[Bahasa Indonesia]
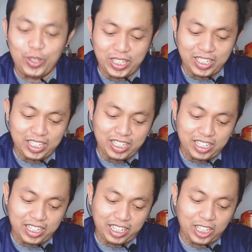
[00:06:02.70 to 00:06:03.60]

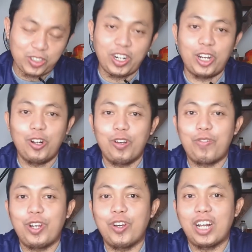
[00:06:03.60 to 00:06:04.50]
eh, kita sudahi dulu
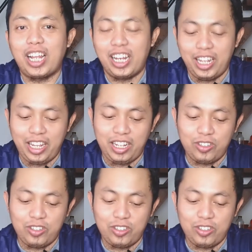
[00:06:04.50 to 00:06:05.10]
video kali ini.